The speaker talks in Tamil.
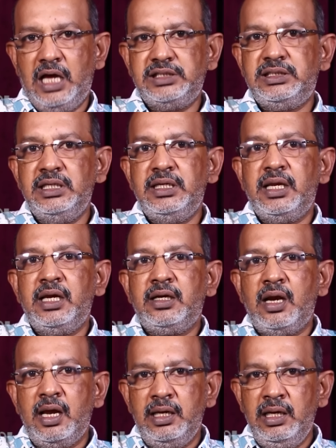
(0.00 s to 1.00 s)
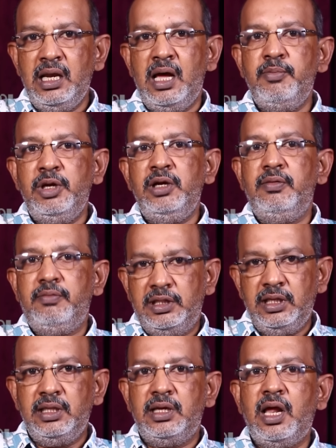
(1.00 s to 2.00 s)
அசிஸ்டன்ட் டைரக்டராக இல்லாமல்
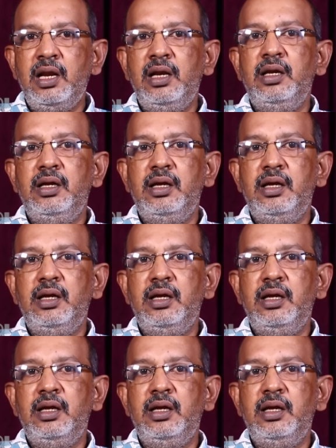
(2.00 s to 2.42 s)
வந்ததனால்